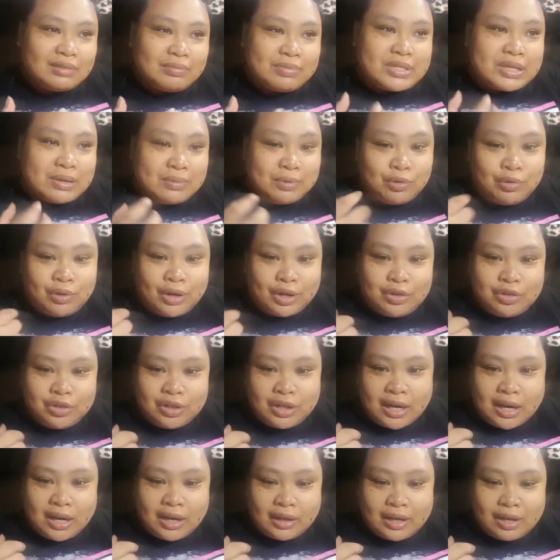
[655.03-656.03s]
sabi kung ano
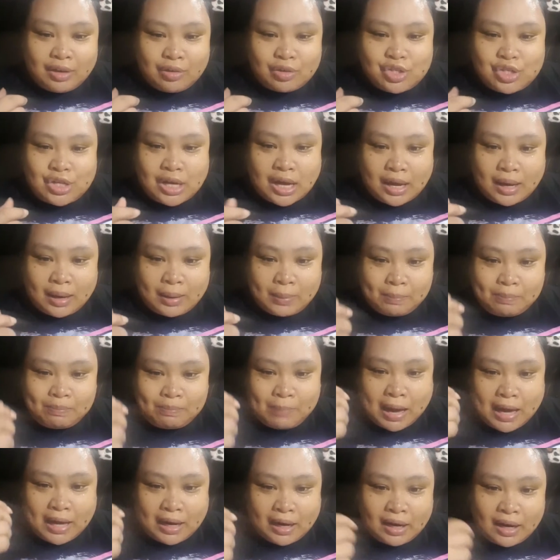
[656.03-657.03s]
nilalagay ko siya,
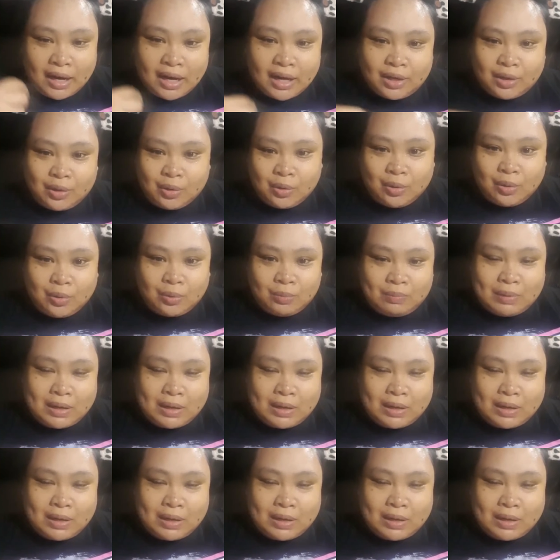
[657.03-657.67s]
parang ano,